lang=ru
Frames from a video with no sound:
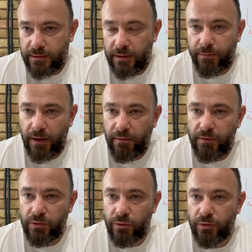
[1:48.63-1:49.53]

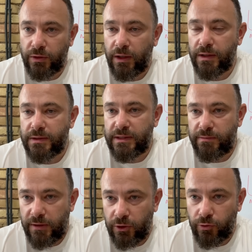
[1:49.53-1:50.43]
направленную на
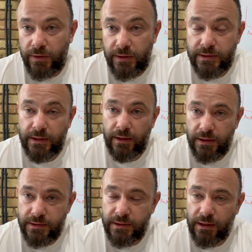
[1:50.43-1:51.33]
замену министра
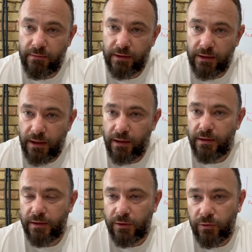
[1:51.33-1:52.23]
Резникова на
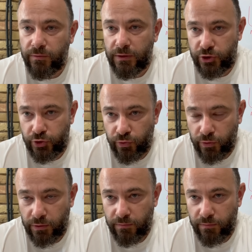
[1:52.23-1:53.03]
Ирину Верещук,